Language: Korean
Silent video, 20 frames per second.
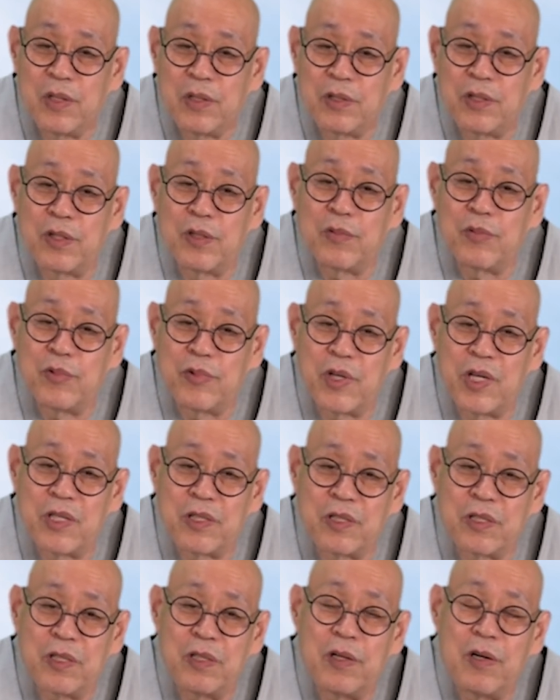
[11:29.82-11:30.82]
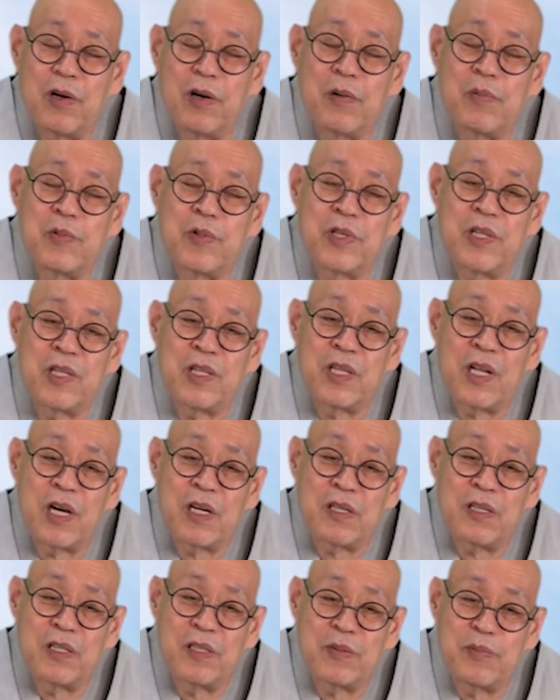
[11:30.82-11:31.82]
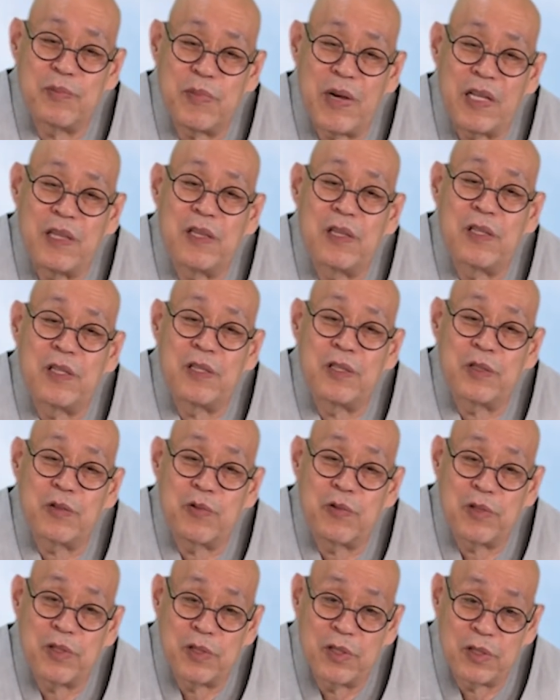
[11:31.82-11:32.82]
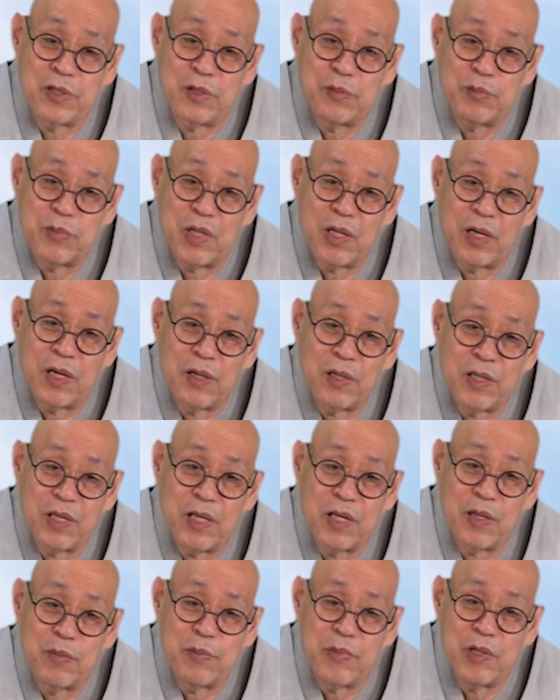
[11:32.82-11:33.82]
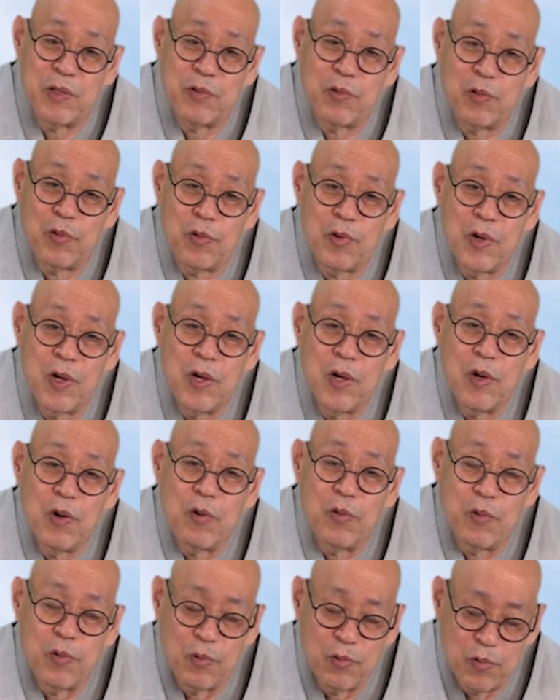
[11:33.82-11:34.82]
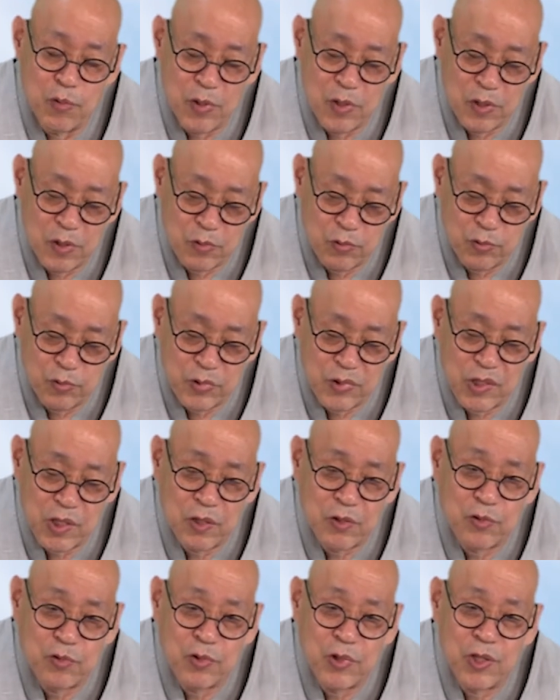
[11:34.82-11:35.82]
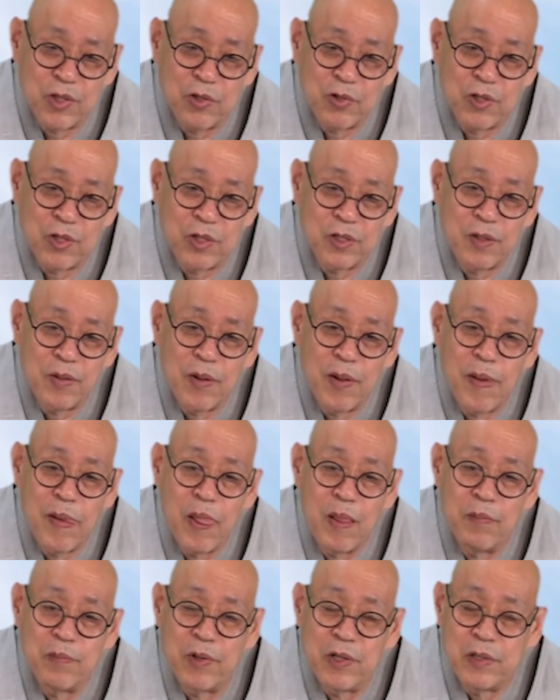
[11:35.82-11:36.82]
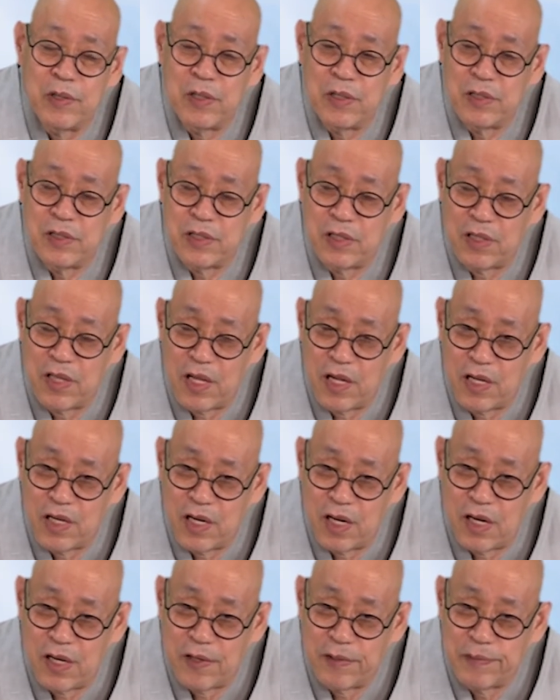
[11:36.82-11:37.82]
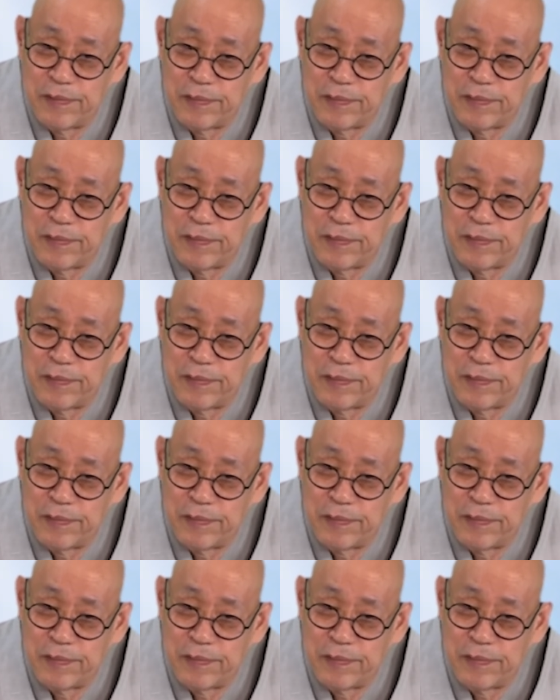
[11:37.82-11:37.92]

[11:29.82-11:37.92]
정부에서 어머니 나를 만들 그렇습니다. 그러니까 미국 5월 둘째 주 일요일은 머더스 데이라.